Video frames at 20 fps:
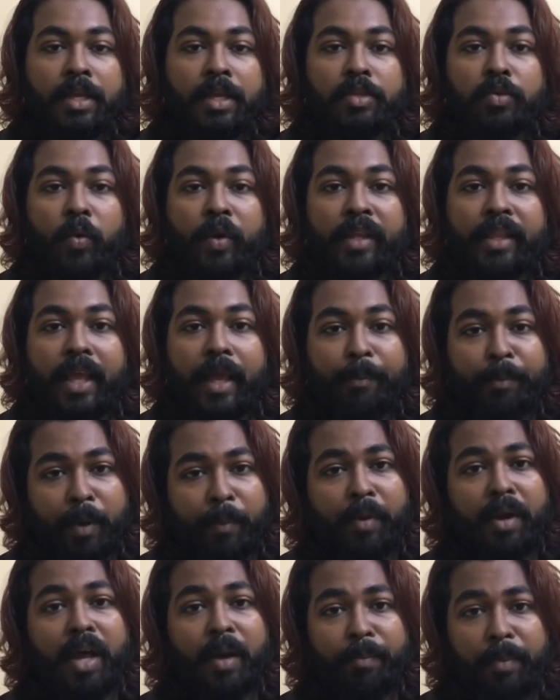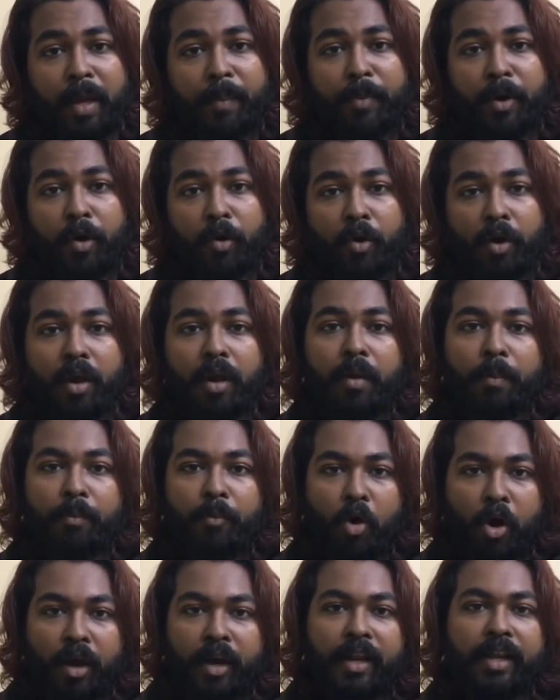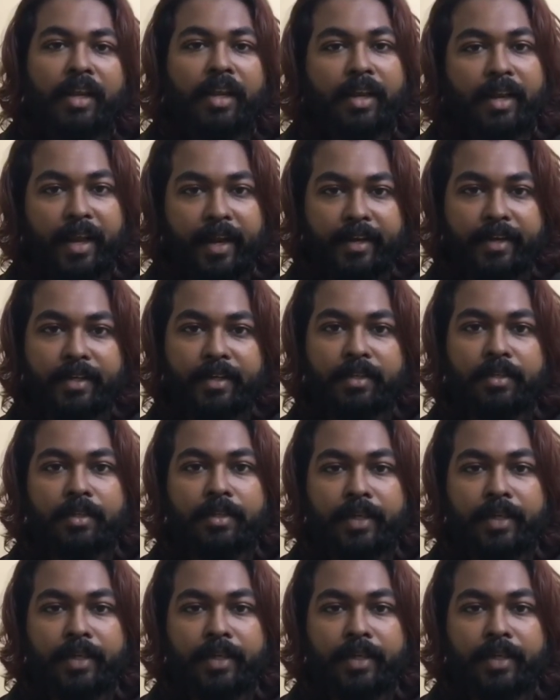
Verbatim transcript: ஸோ இது எப்பப்பெல்லாம் அப்ளை பண்ணணும்னா மார்னிங் மார்னிங் நைட்டு